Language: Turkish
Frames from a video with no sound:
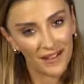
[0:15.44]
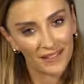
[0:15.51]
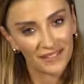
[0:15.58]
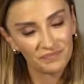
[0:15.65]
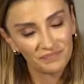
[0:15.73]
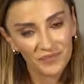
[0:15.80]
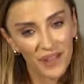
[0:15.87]

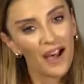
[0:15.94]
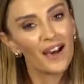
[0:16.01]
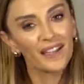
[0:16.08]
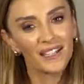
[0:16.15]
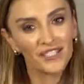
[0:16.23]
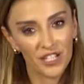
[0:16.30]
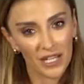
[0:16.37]
bağlı.
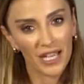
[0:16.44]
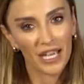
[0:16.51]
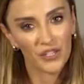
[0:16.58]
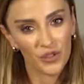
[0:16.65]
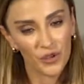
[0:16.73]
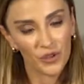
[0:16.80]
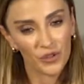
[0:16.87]
Ailecek
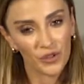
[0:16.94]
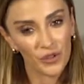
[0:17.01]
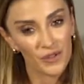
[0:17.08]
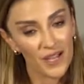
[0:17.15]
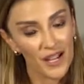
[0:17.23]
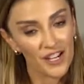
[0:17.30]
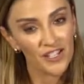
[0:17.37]
genç
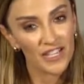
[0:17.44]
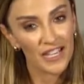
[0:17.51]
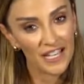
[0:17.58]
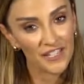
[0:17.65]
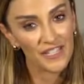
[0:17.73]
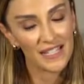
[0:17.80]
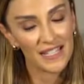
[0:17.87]
görünüyoruz. Ayrıca
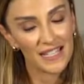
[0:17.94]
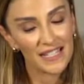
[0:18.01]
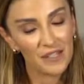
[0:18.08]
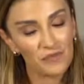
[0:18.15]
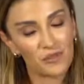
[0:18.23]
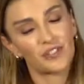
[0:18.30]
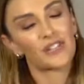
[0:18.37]
genç
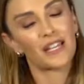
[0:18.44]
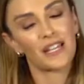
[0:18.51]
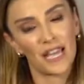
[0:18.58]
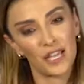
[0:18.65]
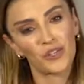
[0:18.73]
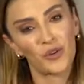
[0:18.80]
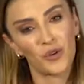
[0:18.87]
hissettiğim için de
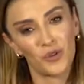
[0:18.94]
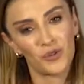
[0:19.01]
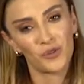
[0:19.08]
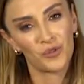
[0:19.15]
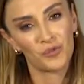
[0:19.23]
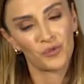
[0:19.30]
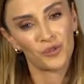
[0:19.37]
genç
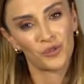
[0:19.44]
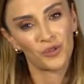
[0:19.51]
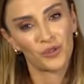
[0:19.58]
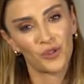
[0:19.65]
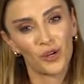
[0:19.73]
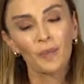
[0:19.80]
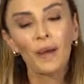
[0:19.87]
göründüğümü
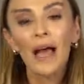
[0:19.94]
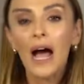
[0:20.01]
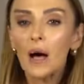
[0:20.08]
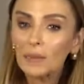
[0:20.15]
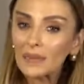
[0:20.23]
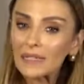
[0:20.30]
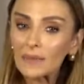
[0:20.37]
düşünüyorum.
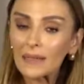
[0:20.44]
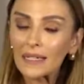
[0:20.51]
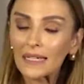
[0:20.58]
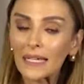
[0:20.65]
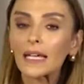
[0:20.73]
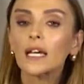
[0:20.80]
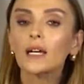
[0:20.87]
Ama
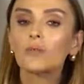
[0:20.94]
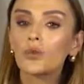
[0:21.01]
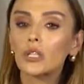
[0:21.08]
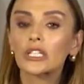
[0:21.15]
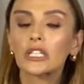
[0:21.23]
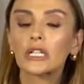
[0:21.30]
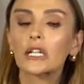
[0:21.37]
tabii ki
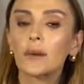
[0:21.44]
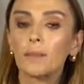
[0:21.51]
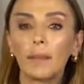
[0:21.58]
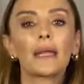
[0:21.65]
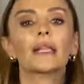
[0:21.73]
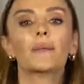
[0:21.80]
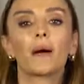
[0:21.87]
bu işin
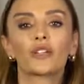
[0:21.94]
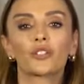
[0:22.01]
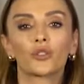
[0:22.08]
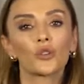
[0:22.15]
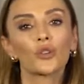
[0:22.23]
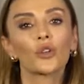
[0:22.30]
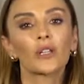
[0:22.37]
belli
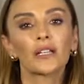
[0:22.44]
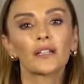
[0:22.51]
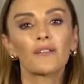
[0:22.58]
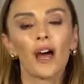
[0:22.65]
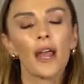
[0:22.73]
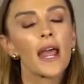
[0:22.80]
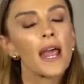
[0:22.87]
başlı
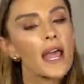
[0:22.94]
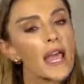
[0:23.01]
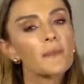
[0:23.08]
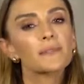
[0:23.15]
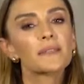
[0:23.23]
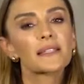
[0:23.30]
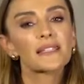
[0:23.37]
tüyoları var.
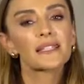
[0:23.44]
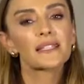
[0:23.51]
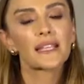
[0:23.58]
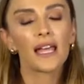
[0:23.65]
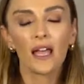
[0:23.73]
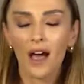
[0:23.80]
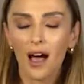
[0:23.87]
Hepsini
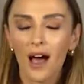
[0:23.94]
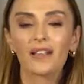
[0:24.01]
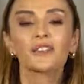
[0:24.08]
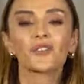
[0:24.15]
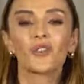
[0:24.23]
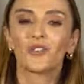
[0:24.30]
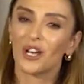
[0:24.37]
size
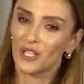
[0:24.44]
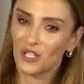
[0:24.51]
az sonra